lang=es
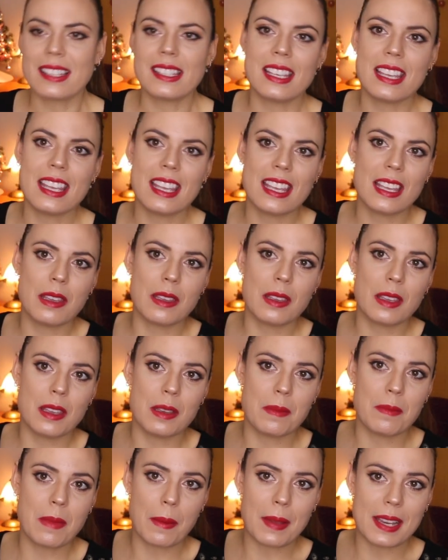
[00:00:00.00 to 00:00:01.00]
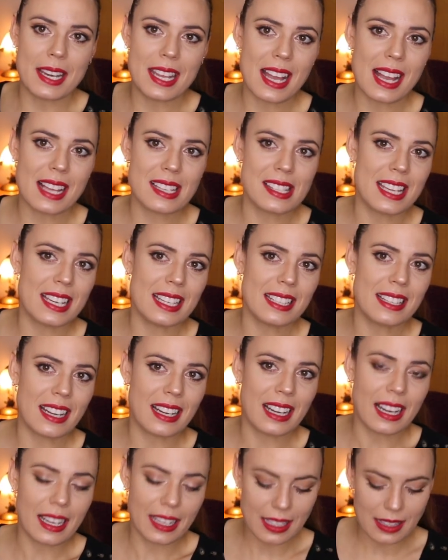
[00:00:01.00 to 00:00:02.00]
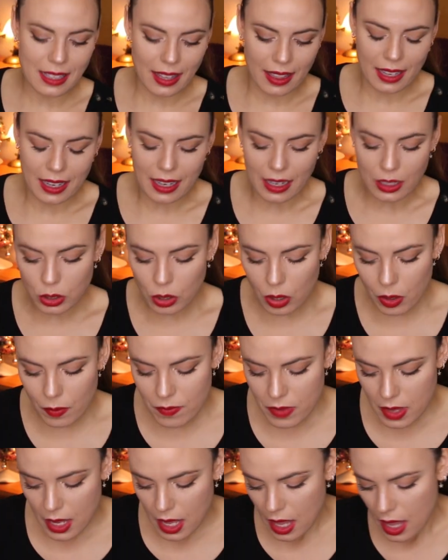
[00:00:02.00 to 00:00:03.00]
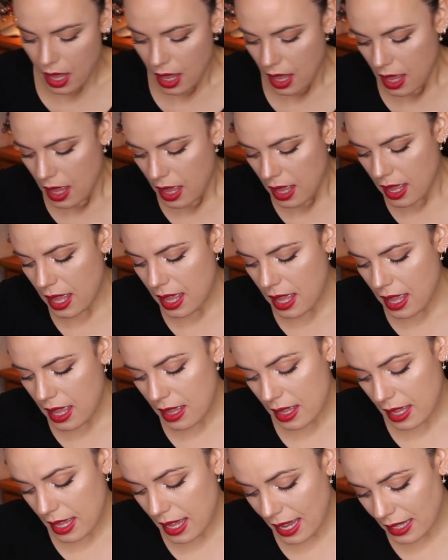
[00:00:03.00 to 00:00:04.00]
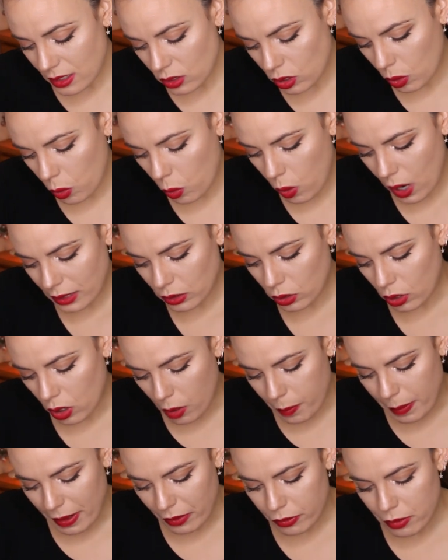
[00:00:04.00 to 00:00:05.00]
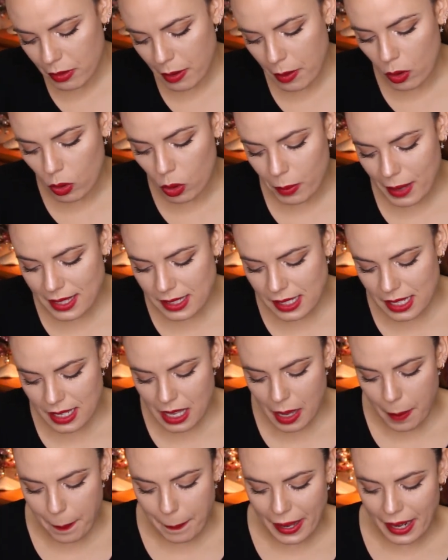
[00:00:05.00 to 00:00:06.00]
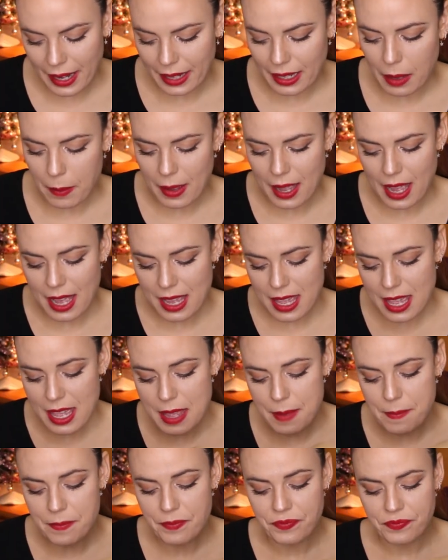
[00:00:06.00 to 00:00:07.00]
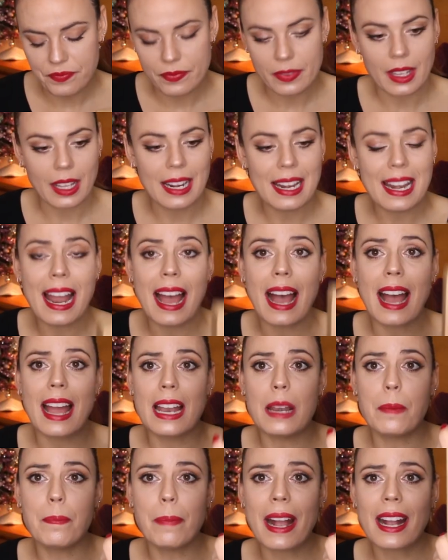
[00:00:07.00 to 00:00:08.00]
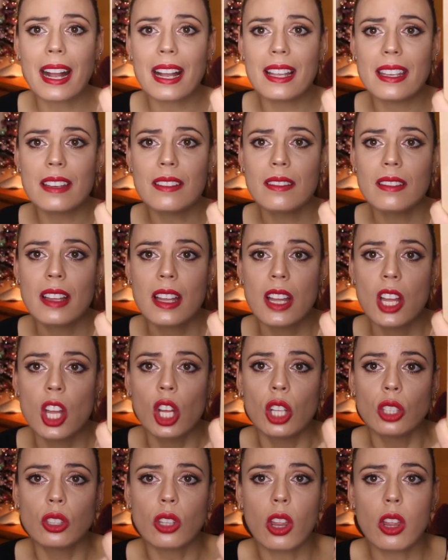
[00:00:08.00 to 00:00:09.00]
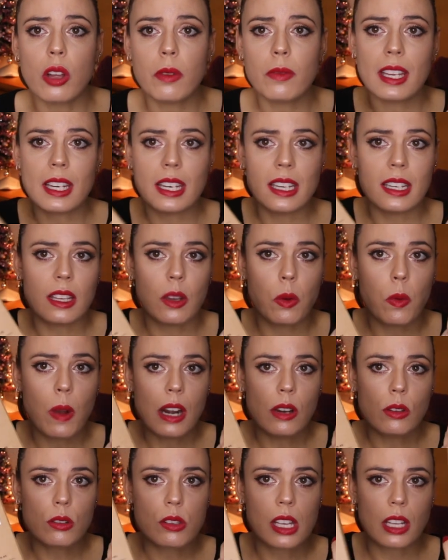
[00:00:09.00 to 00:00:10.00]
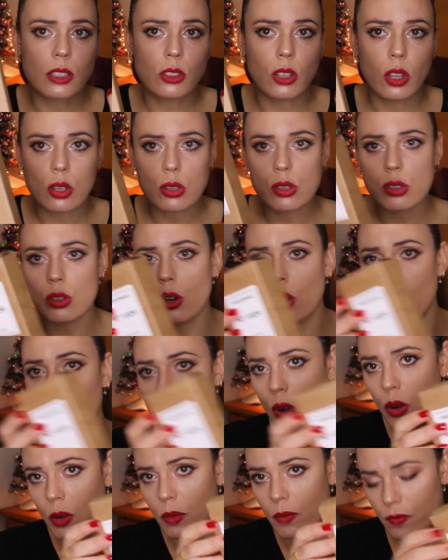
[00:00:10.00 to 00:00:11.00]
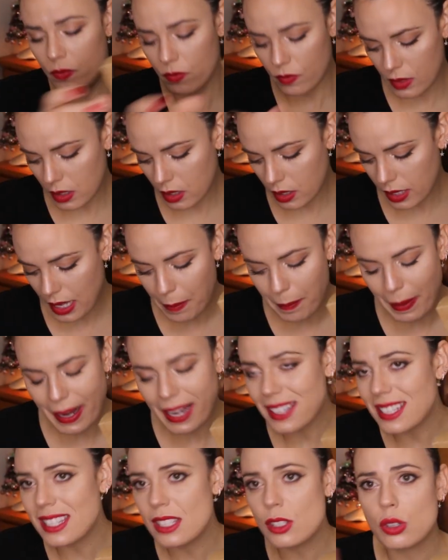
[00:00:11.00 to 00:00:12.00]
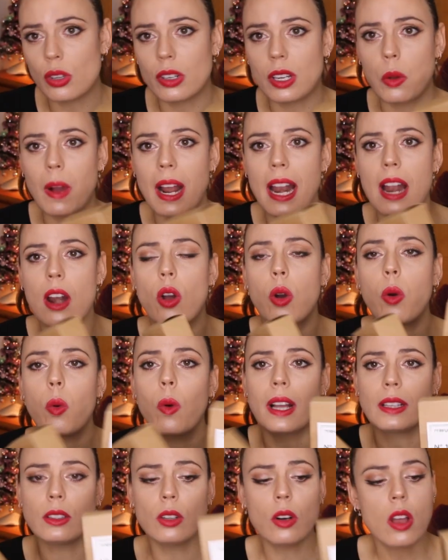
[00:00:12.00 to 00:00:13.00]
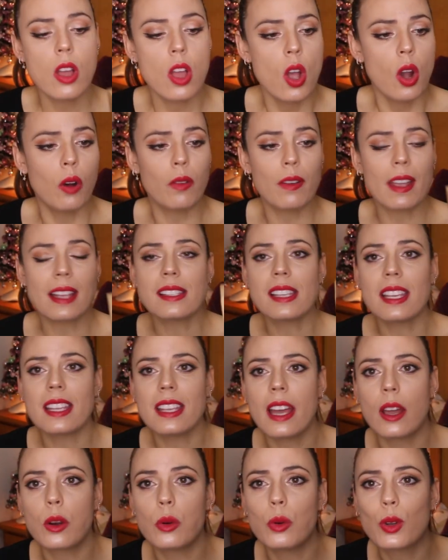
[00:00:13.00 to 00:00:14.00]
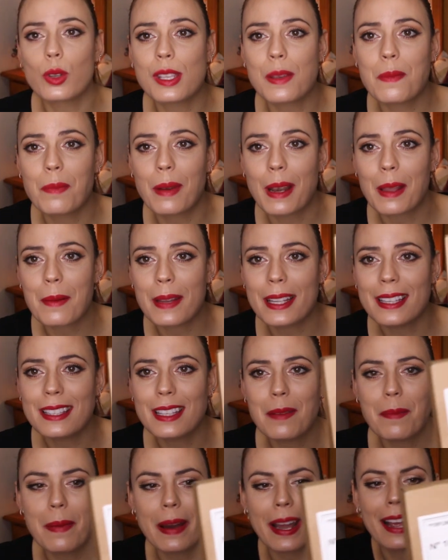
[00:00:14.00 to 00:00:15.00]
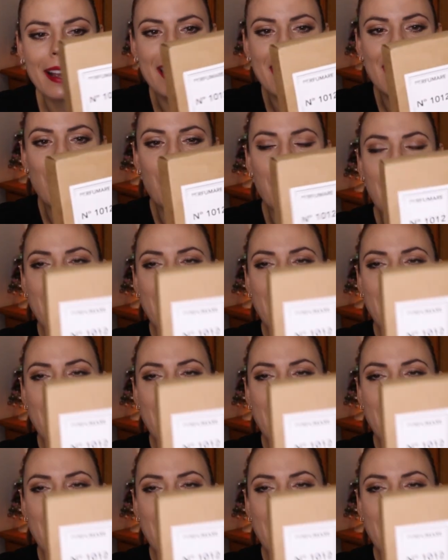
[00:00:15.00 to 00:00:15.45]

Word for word: así, me venía así en esta cajita de cartón. Estos cuatro perfumes, os lo voy a enseñar para que veáis el packaging todos vienen igual, o sea, todos son... El packaging son iguales los cuatro. Os voy a enseñar uno simplemente para que lo